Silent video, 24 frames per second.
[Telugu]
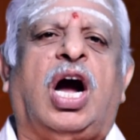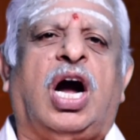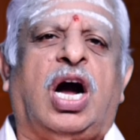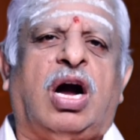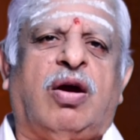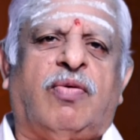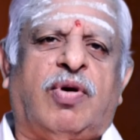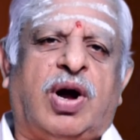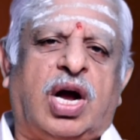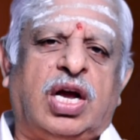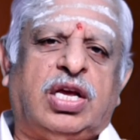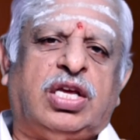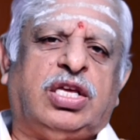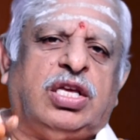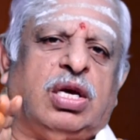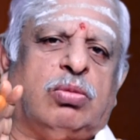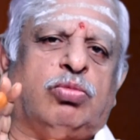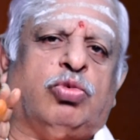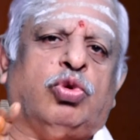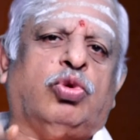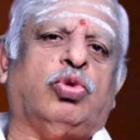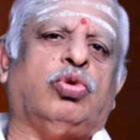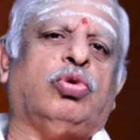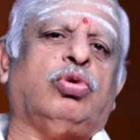ఆ
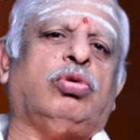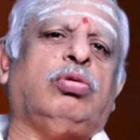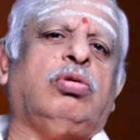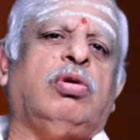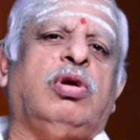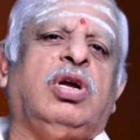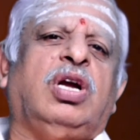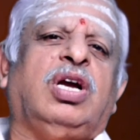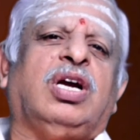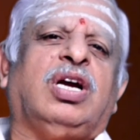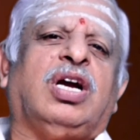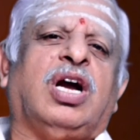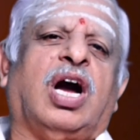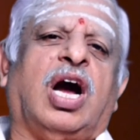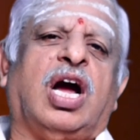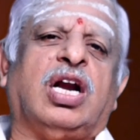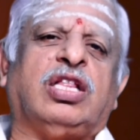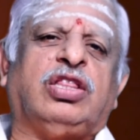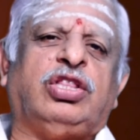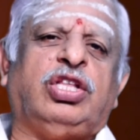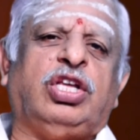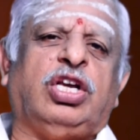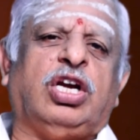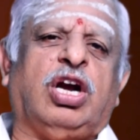వాక్యము
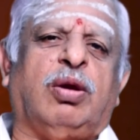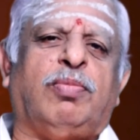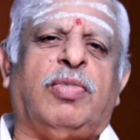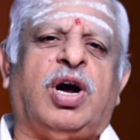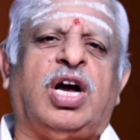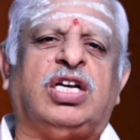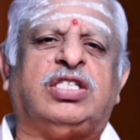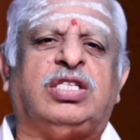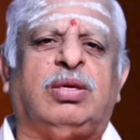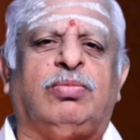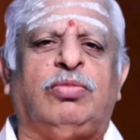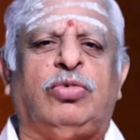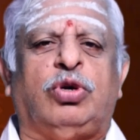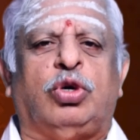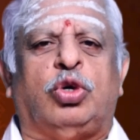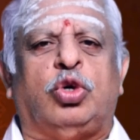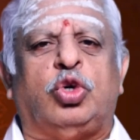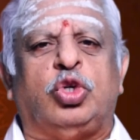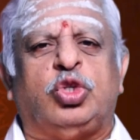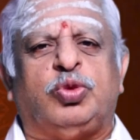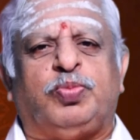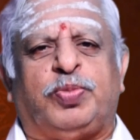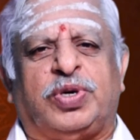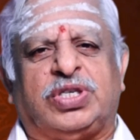కార్తీక మాసంలో
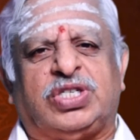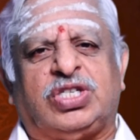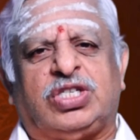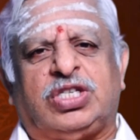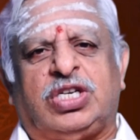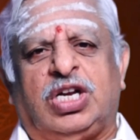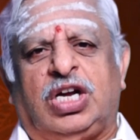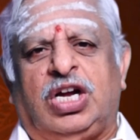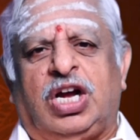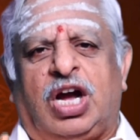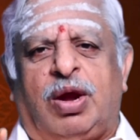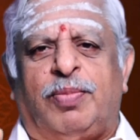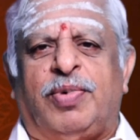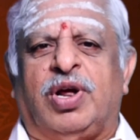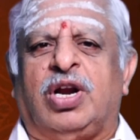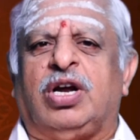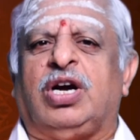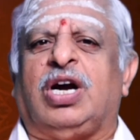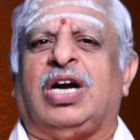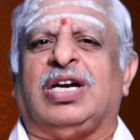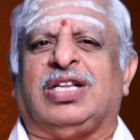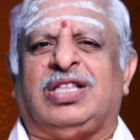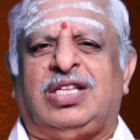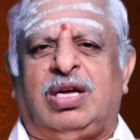స్పష్టంగా
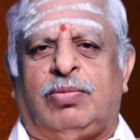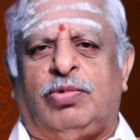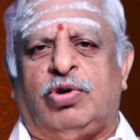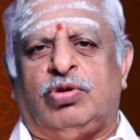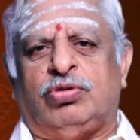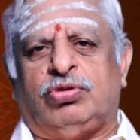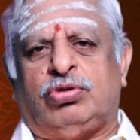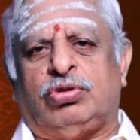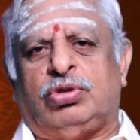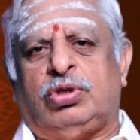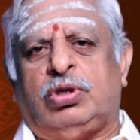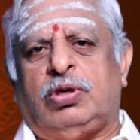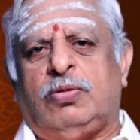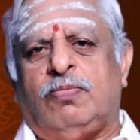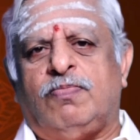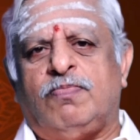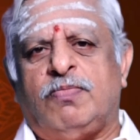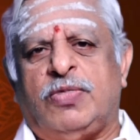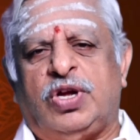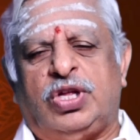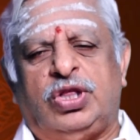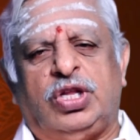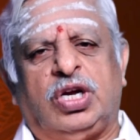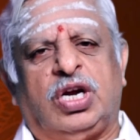మనకు అర్థమవుతుంది
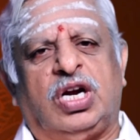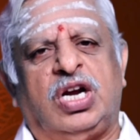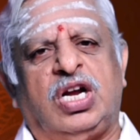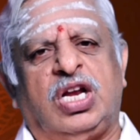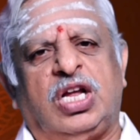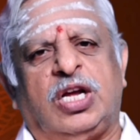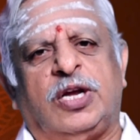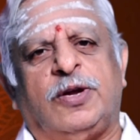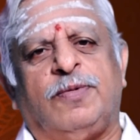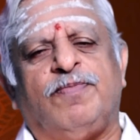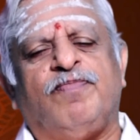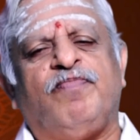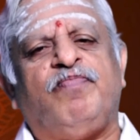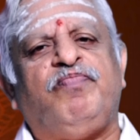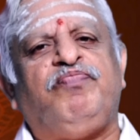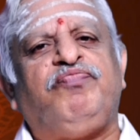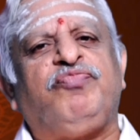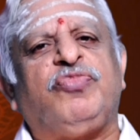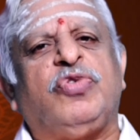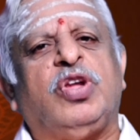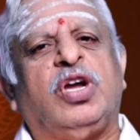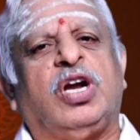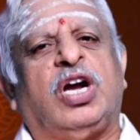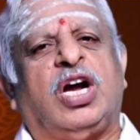ఎందుకంటే
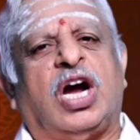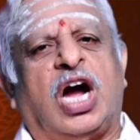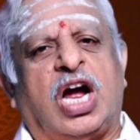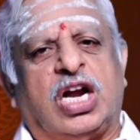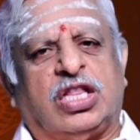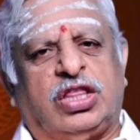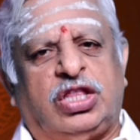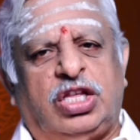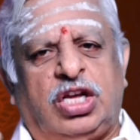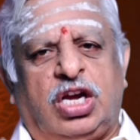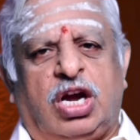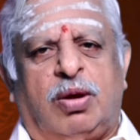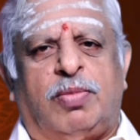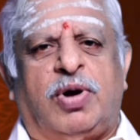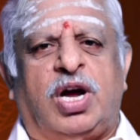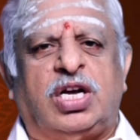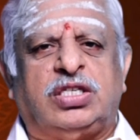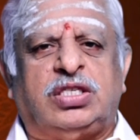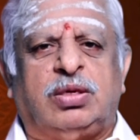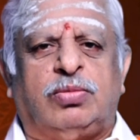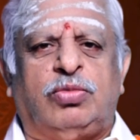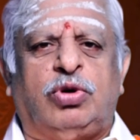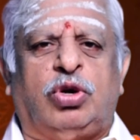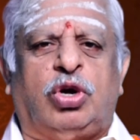కార్తీక
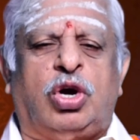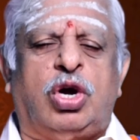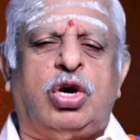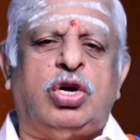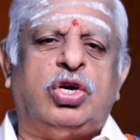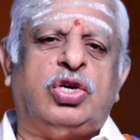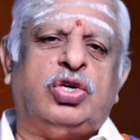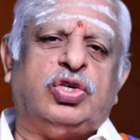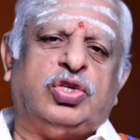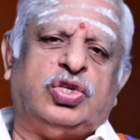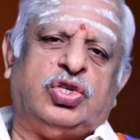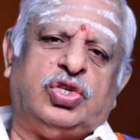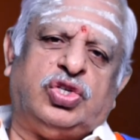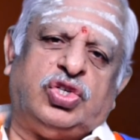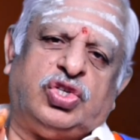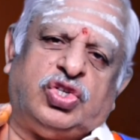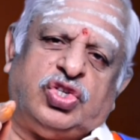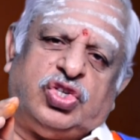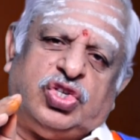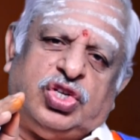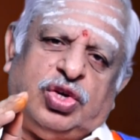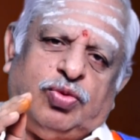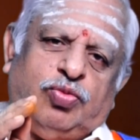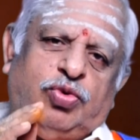మాసంలో
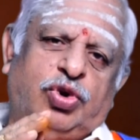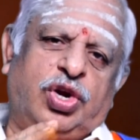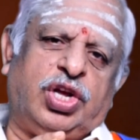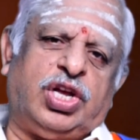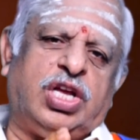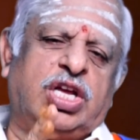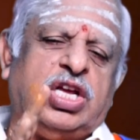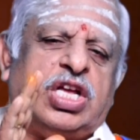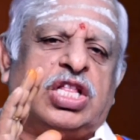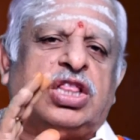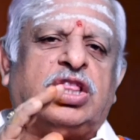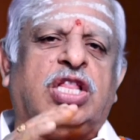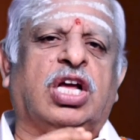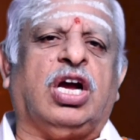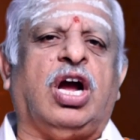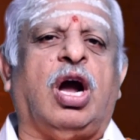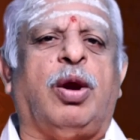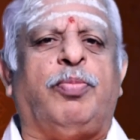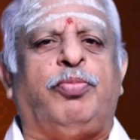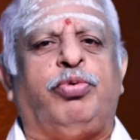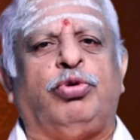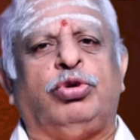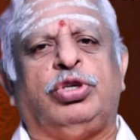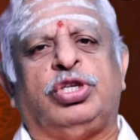శివుడికి
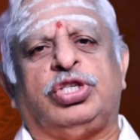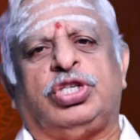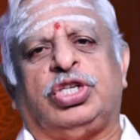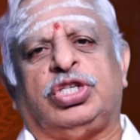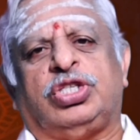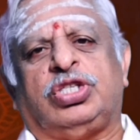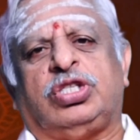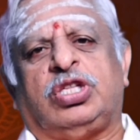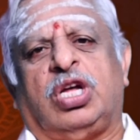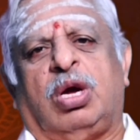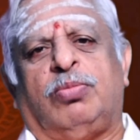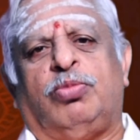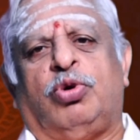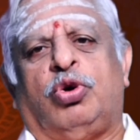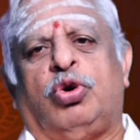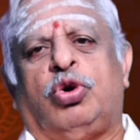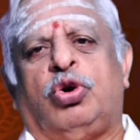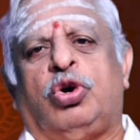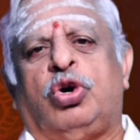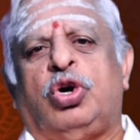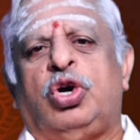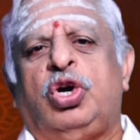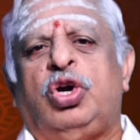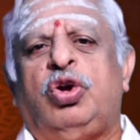ఎంతగా పూజ చేస్తామో
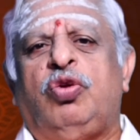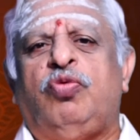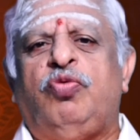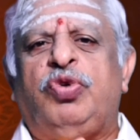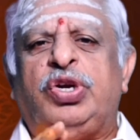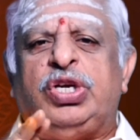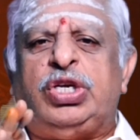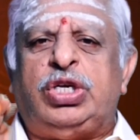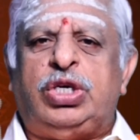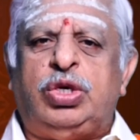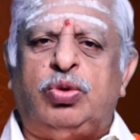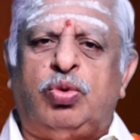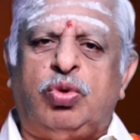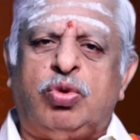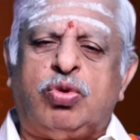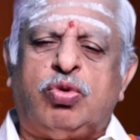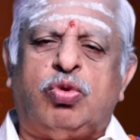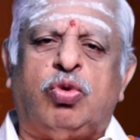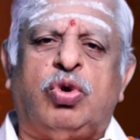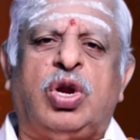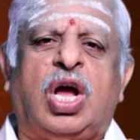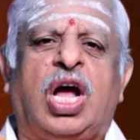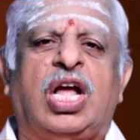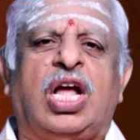విష్ణువు కూడా